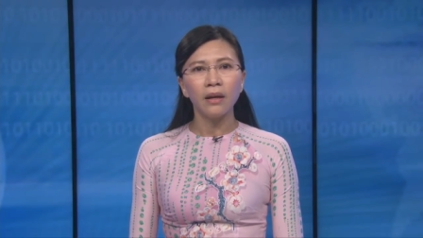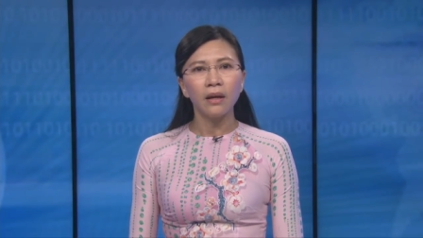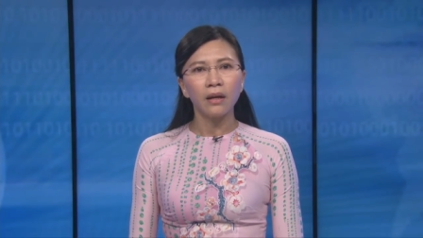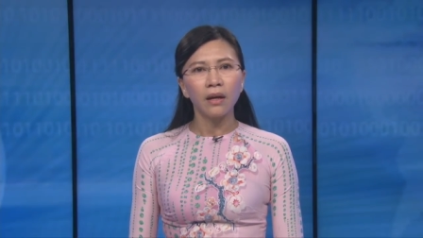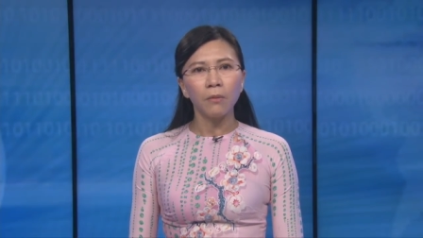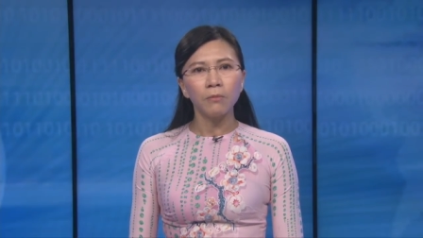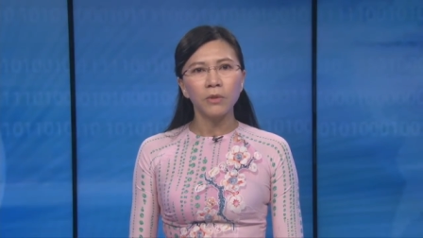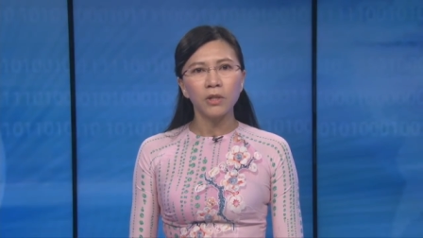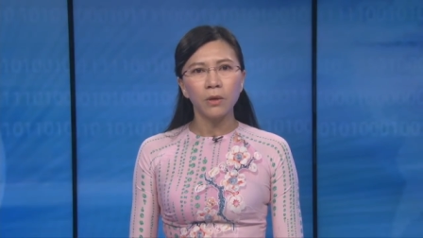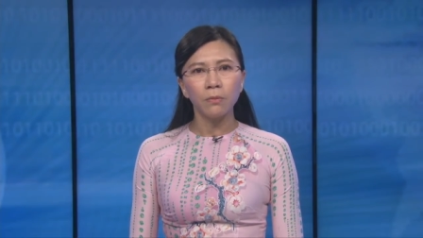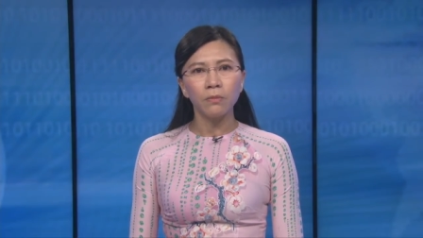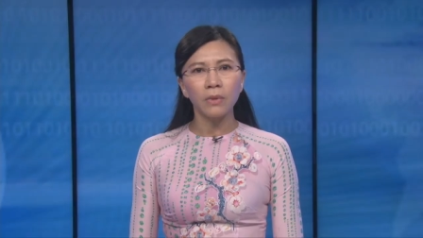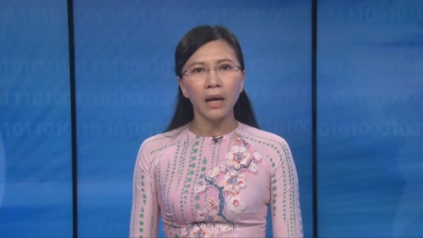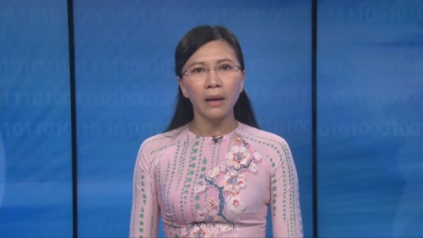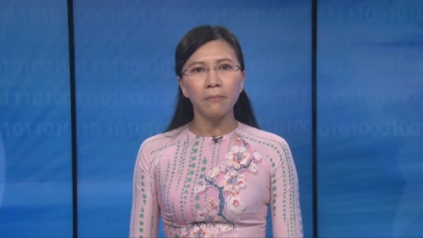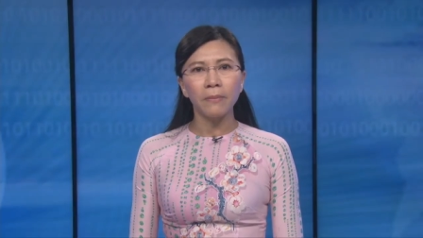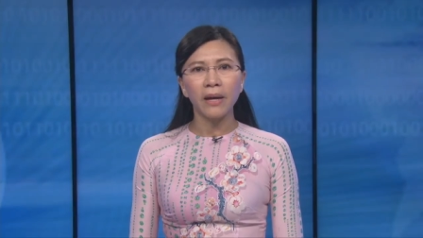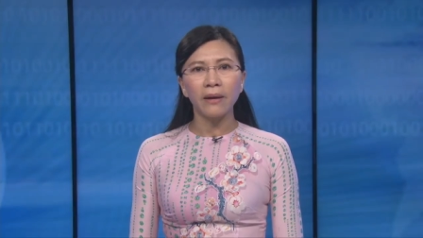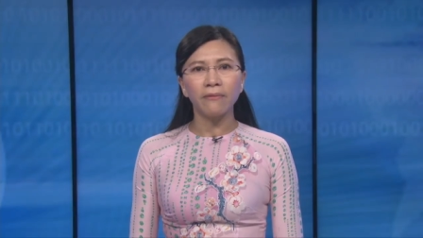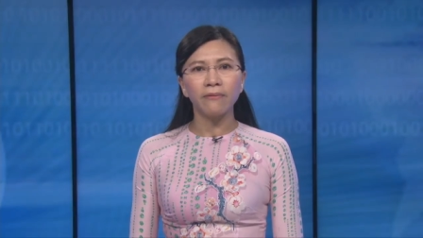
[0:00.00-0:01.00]
Công chúng
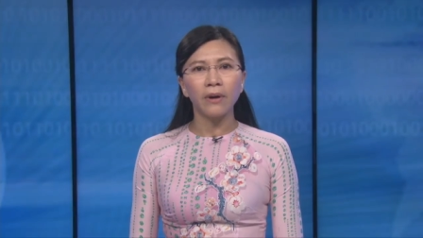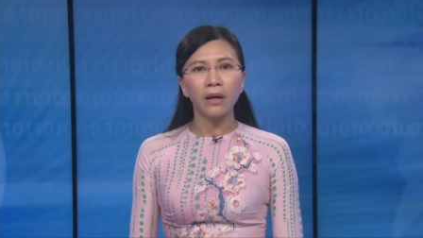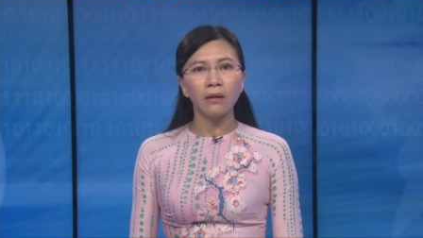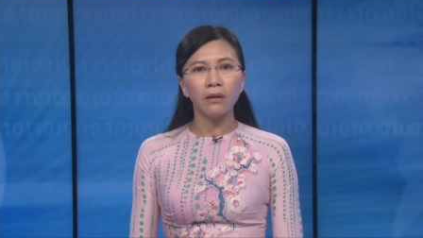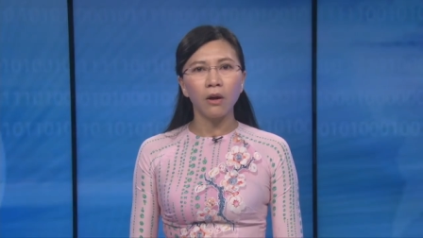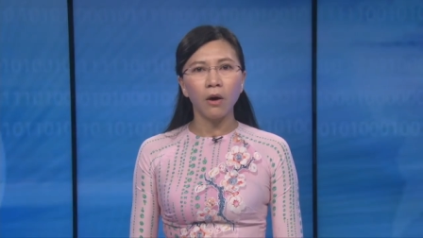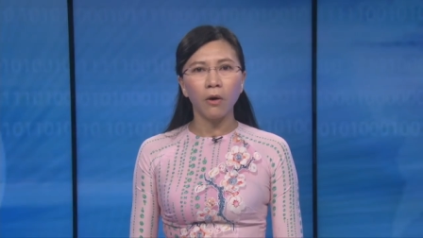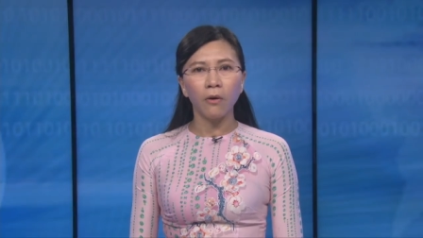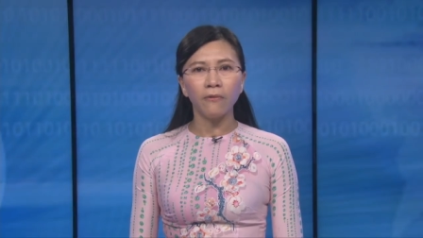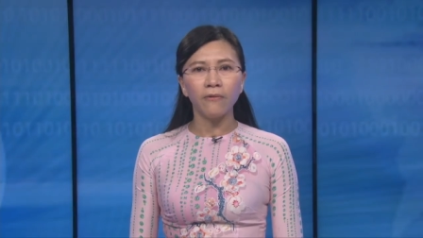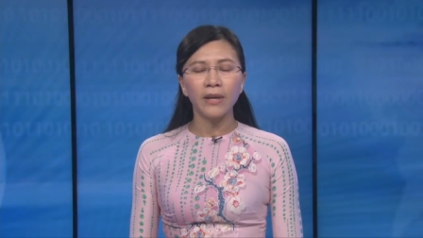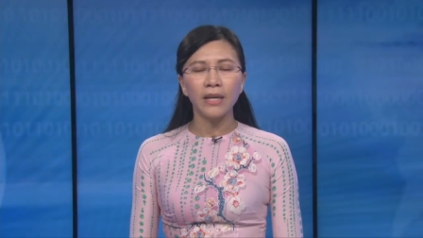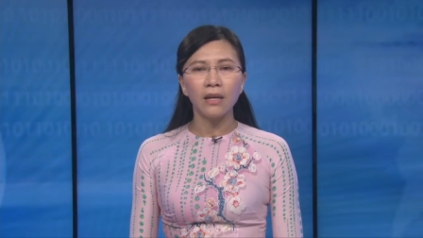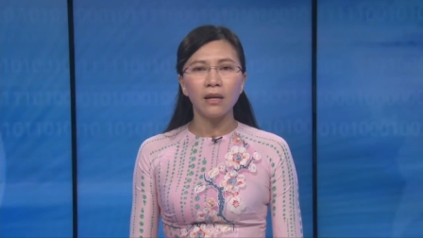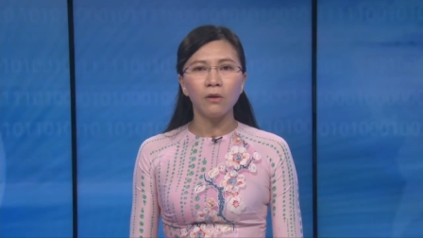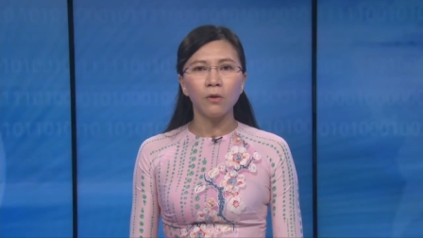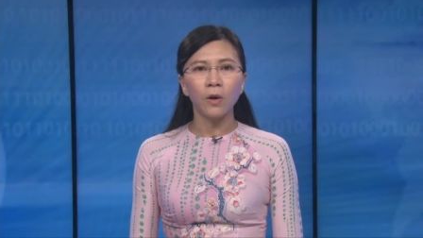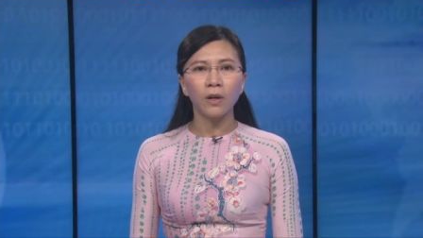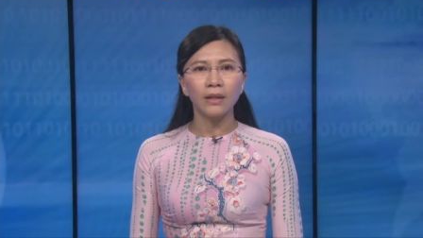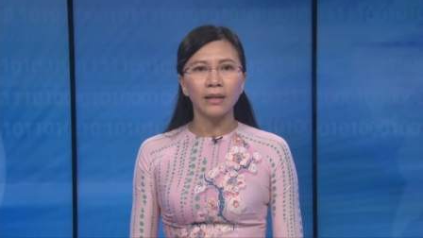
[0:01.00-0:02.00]
đặc biệt phẫn nộ vì
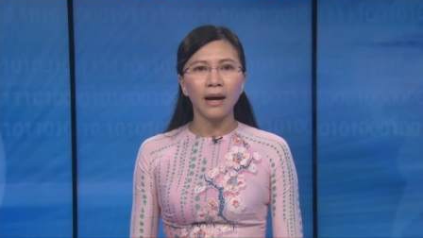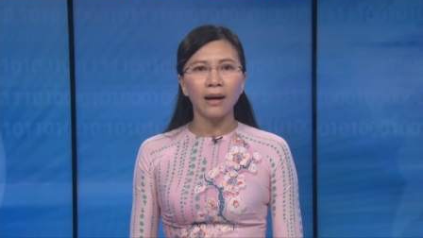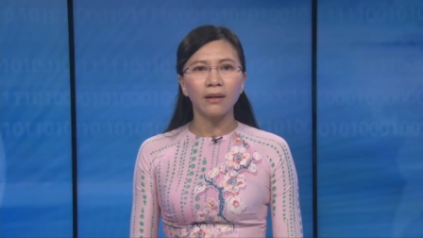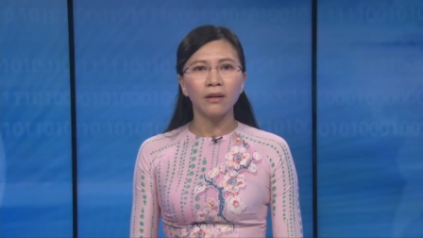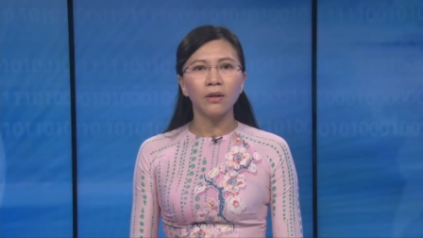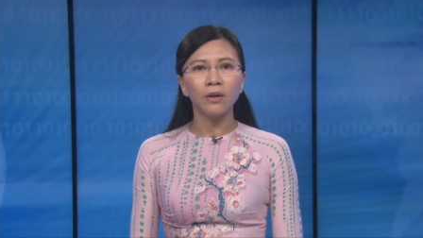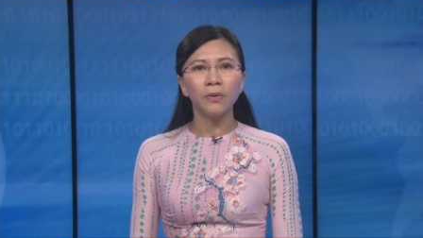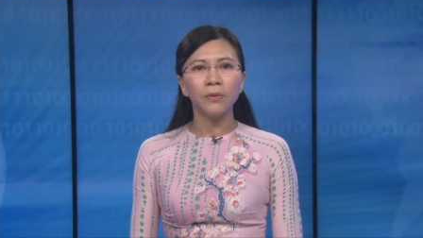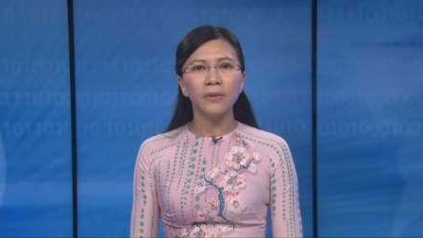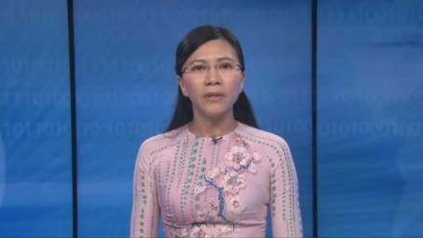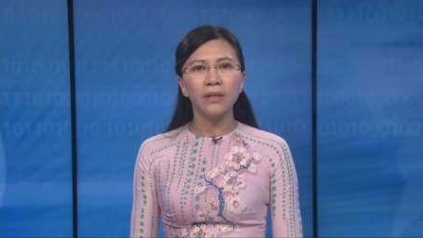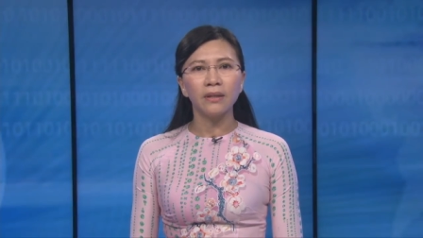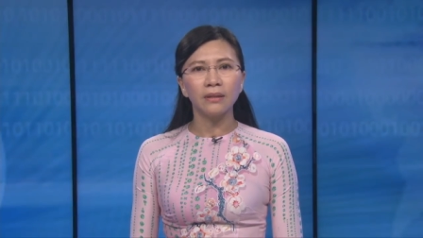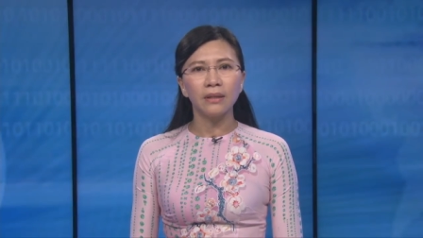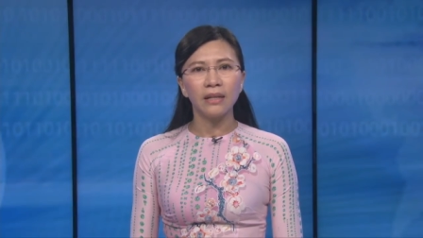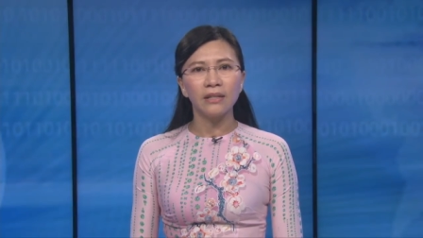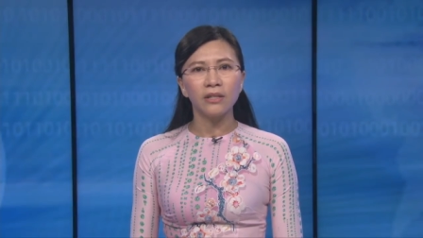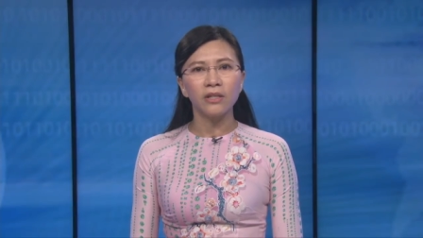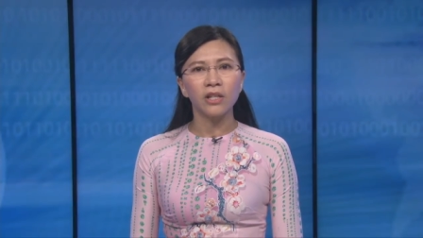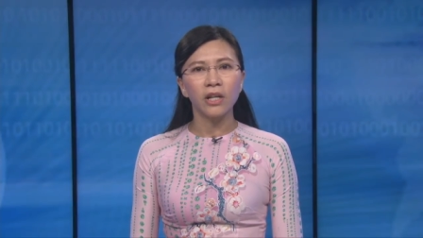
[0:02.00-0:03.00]
dự luật đặc khu dự
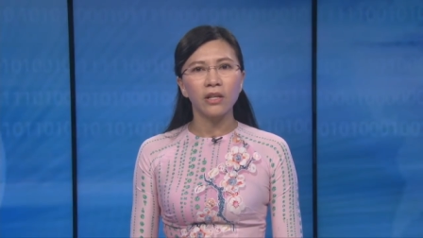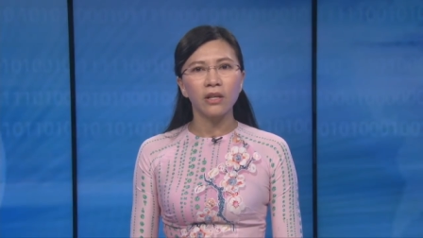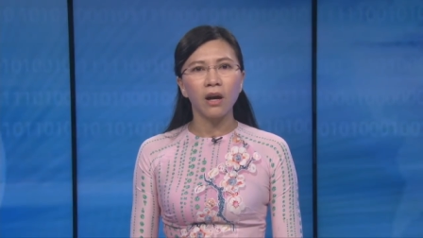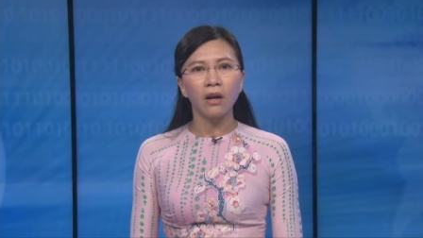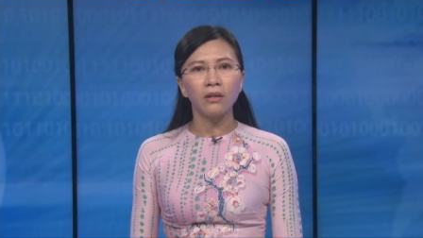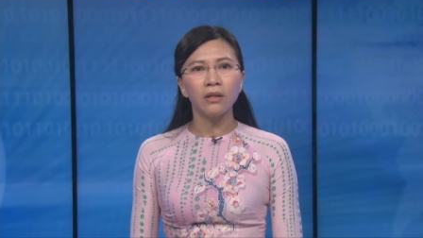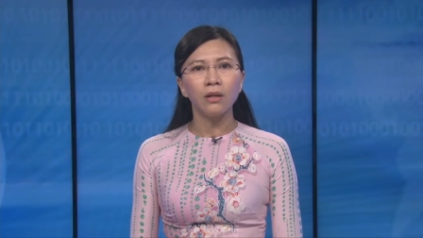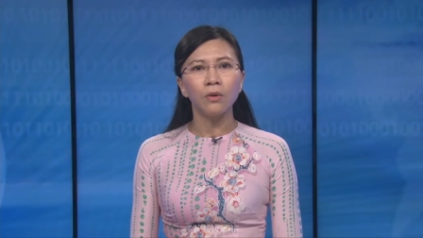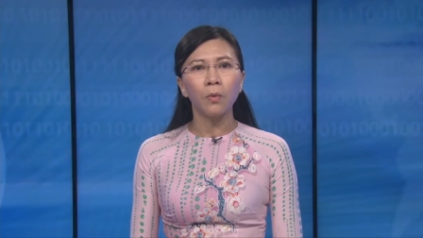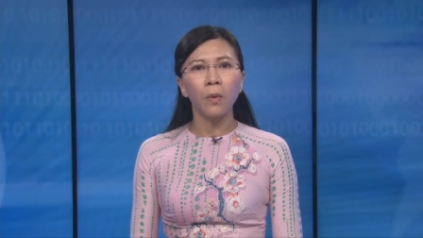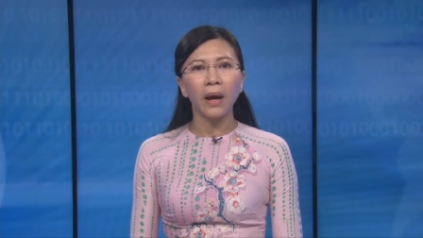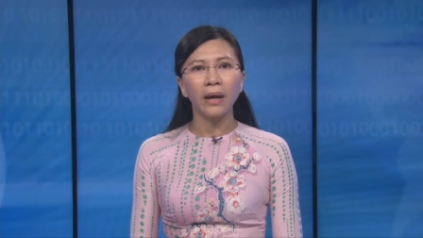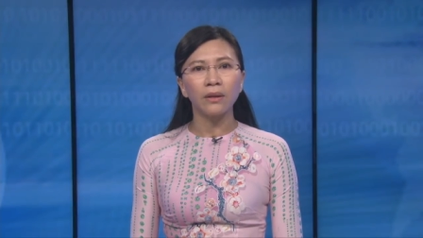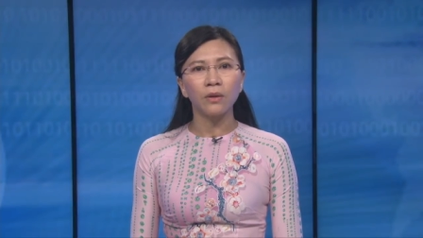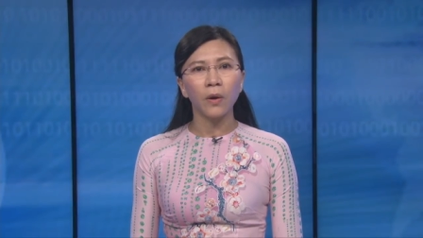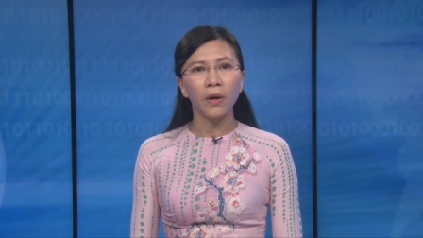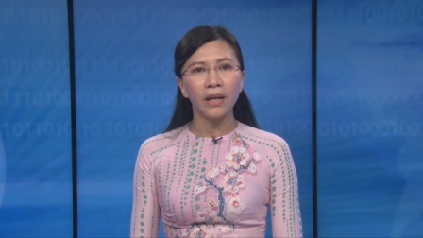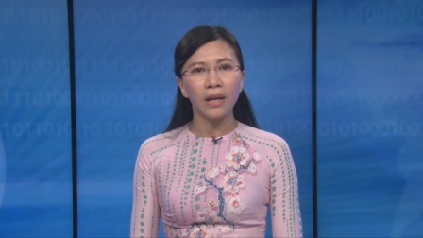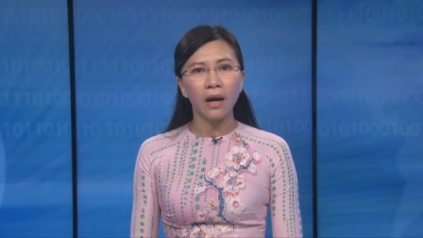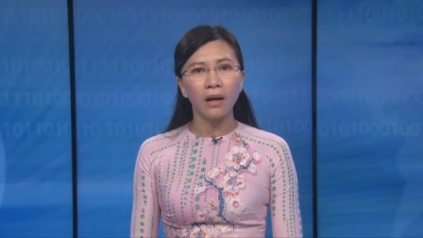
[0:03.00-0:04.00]
tính sẽ cho nước ngoài
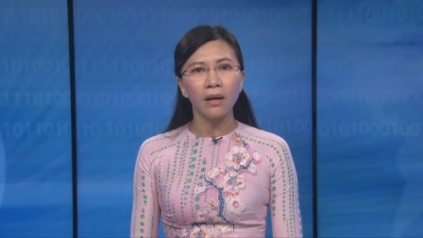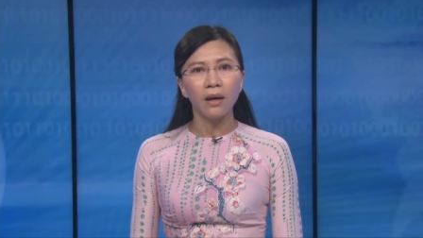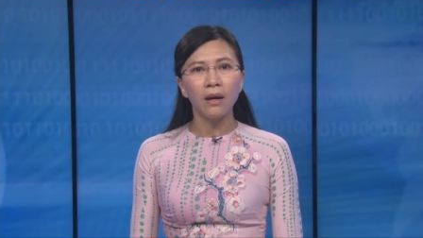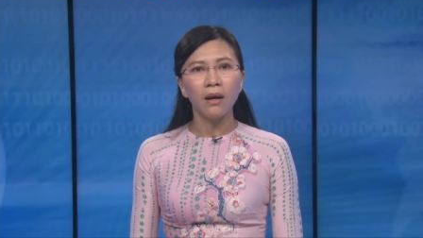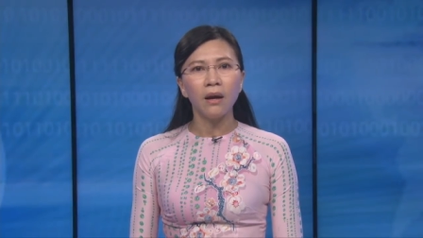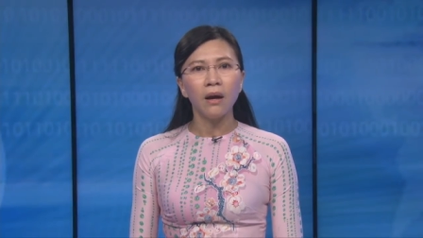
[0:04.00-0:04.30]
thuê đất